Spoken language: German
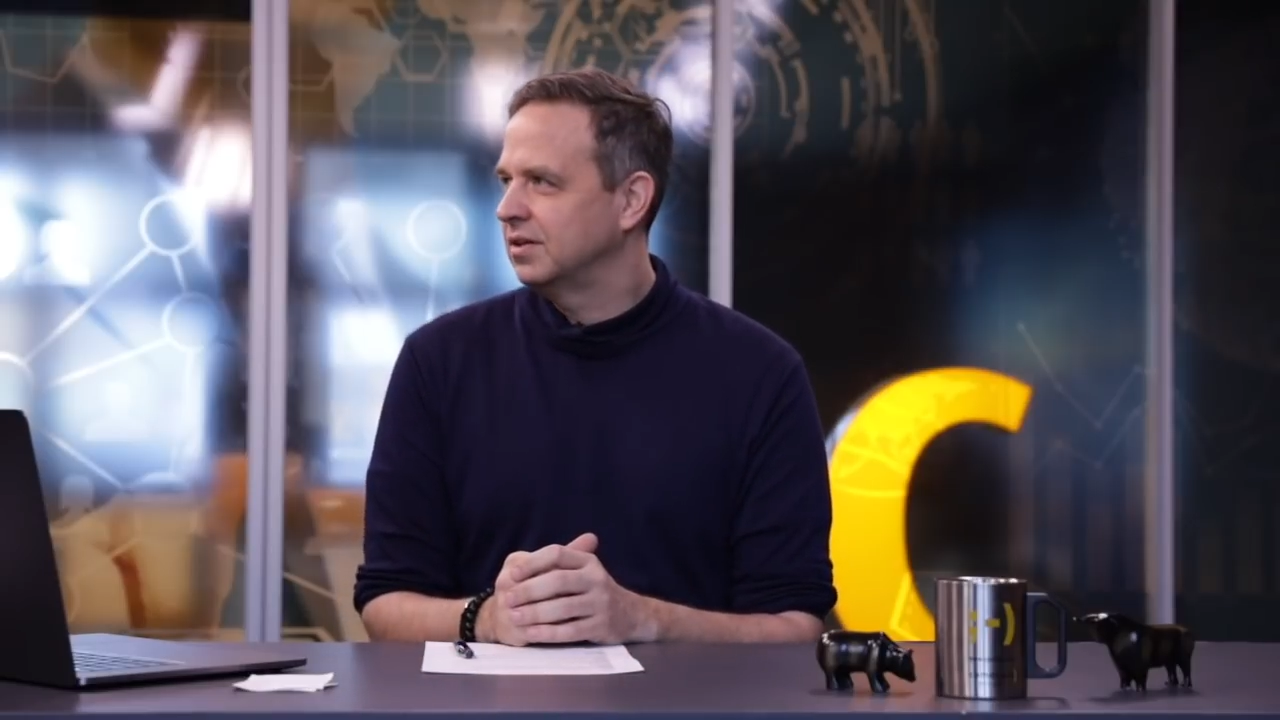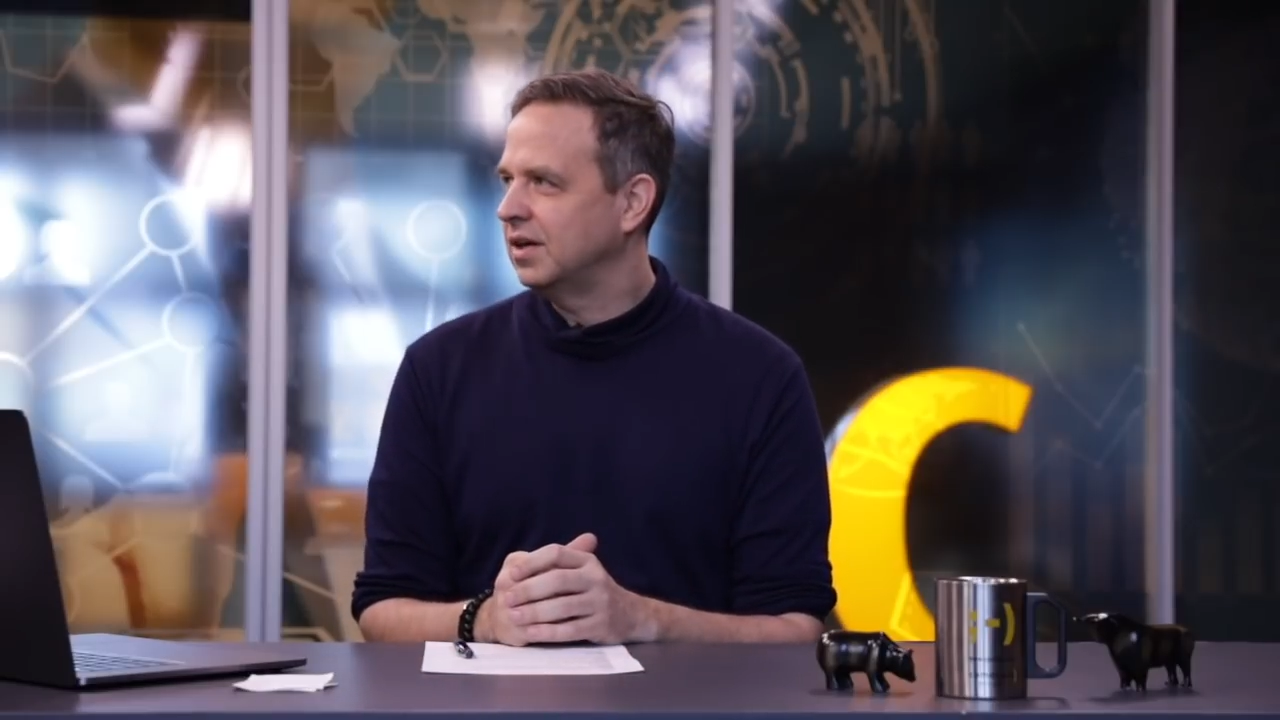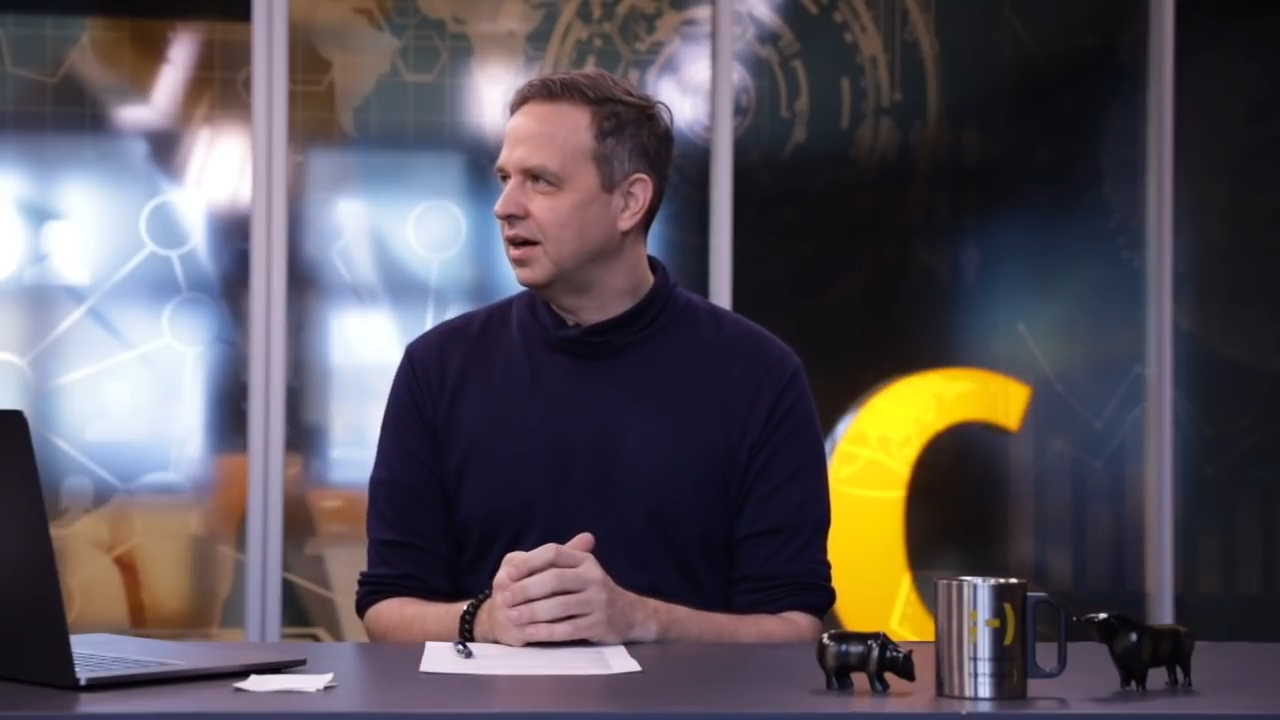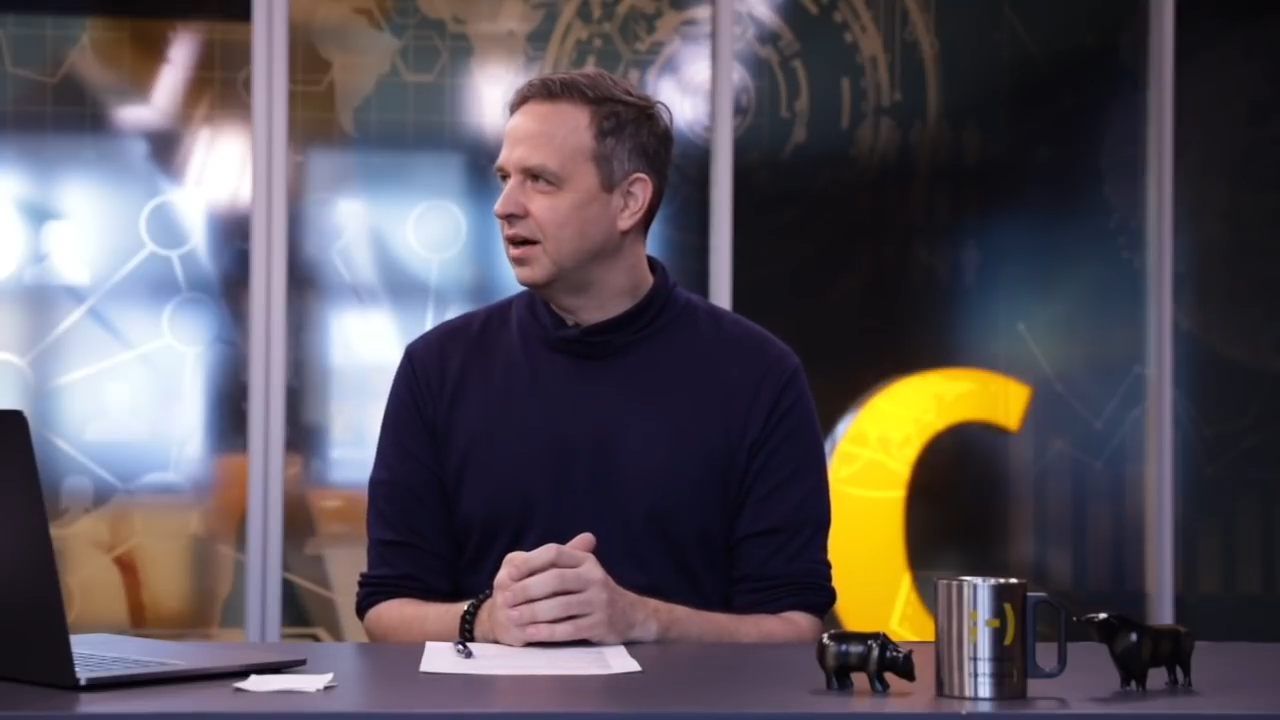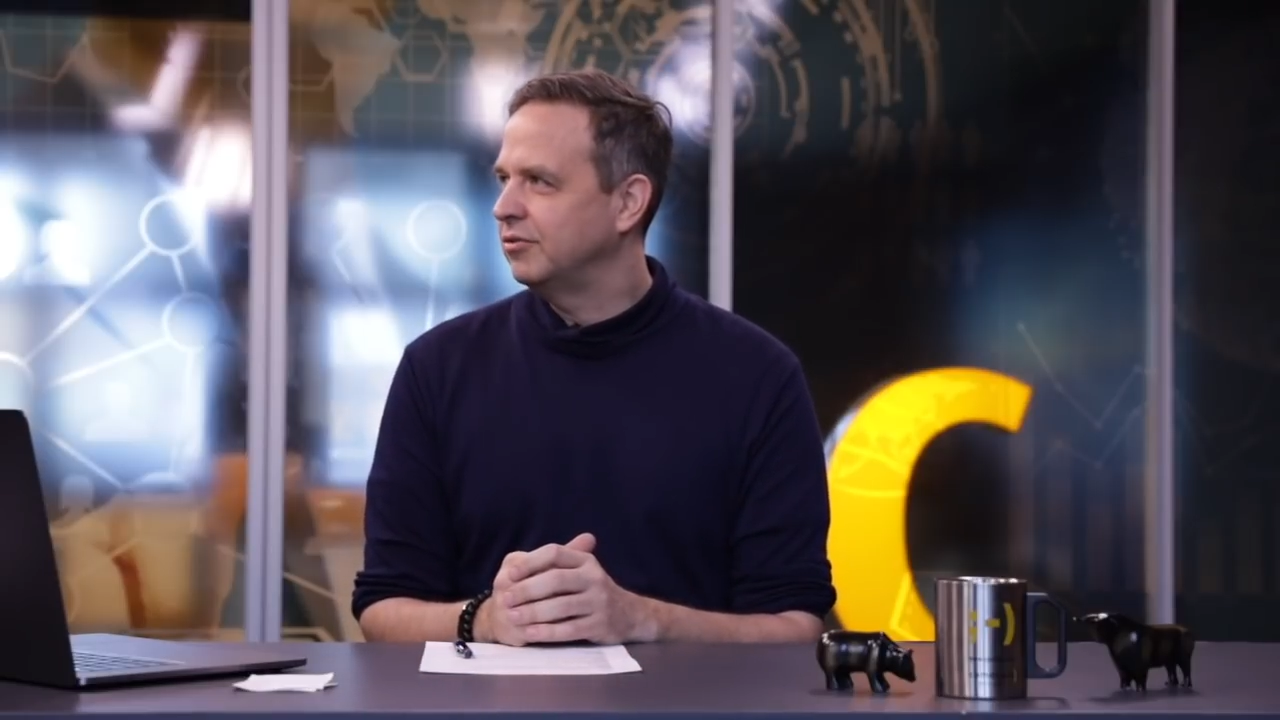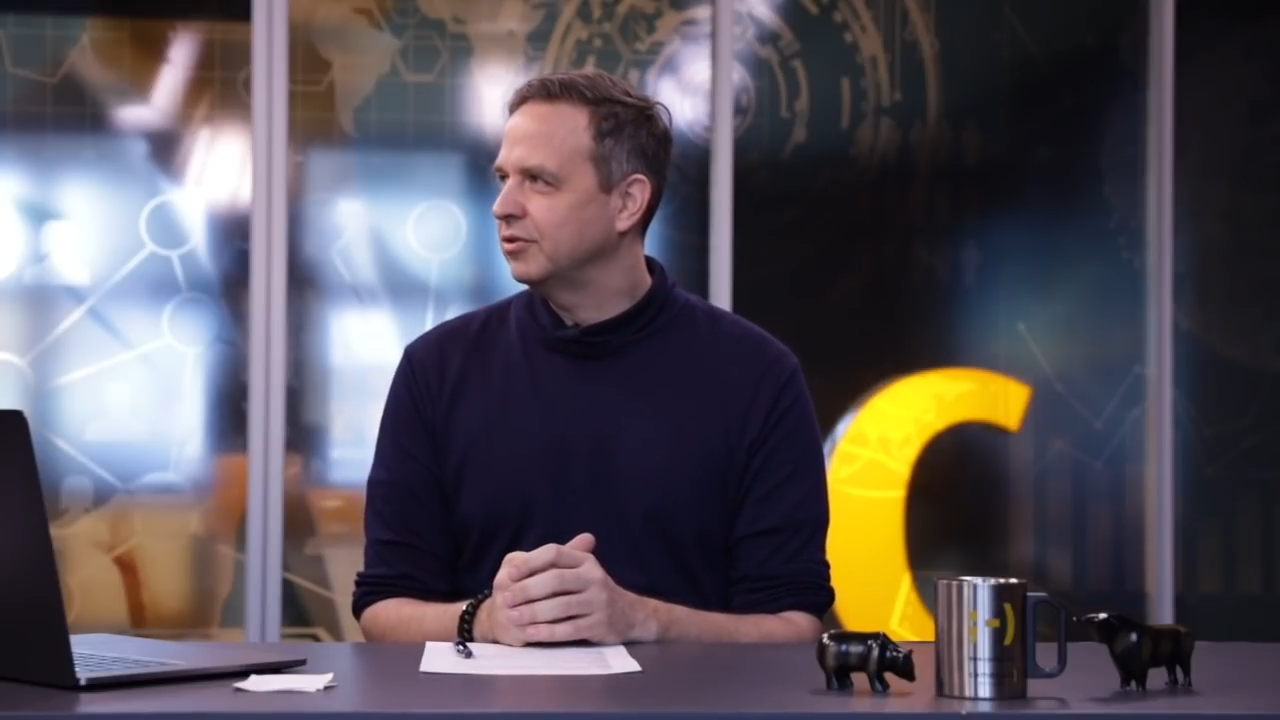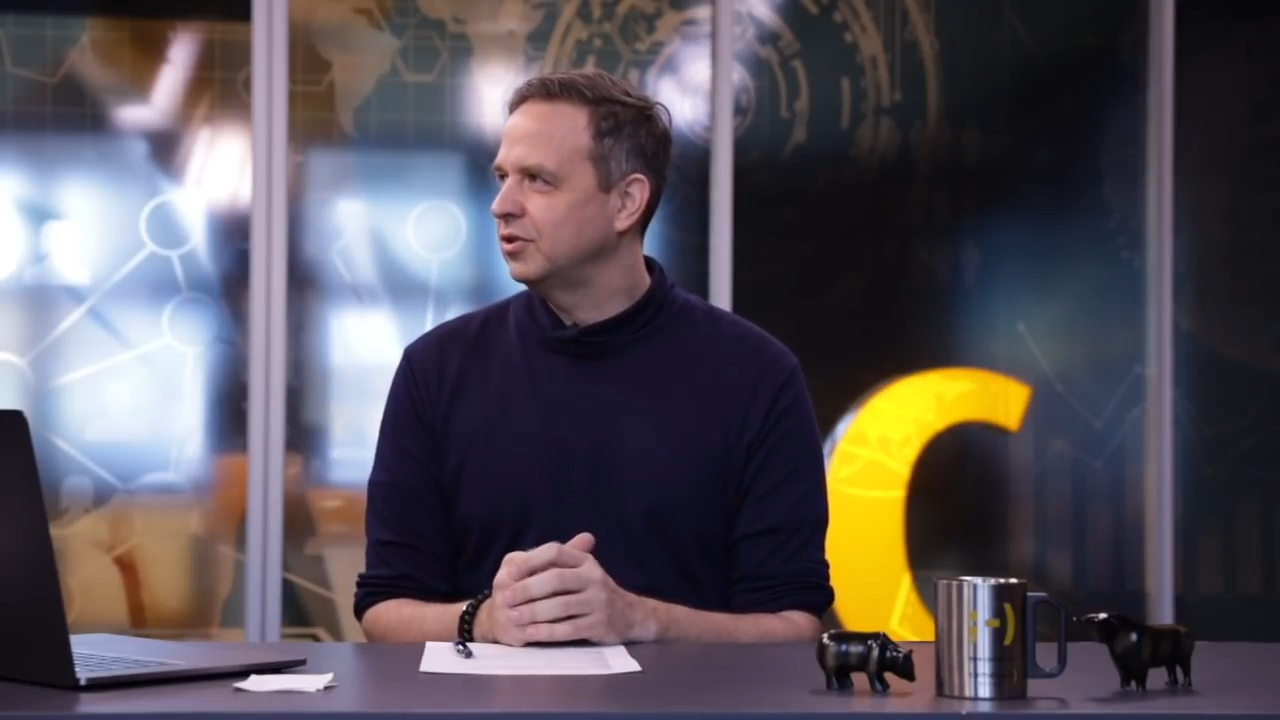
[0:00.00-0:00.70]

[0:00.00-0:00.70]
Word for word: da einfach